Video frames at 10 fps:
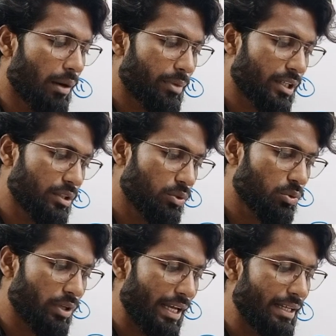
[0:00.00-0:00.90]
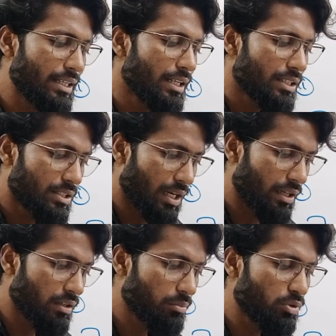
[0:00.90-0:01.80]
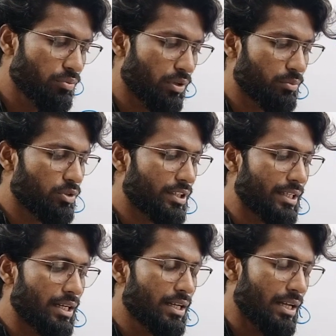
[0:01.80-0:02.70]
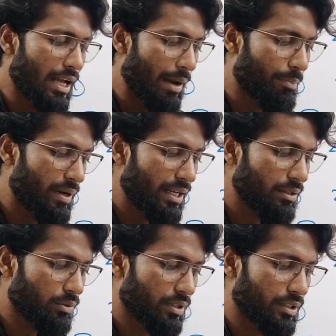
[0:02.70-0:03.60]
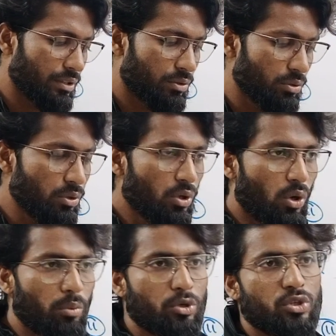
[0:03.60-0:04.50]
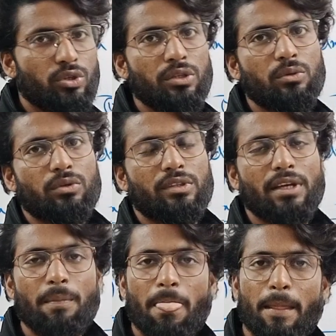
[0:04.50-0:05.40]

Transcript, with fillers: আমরা কিন্তু এই চার নম্বর ফর্মুলাটা অ্যাপ্লাই করে কিন্তু অবশ্যই করতে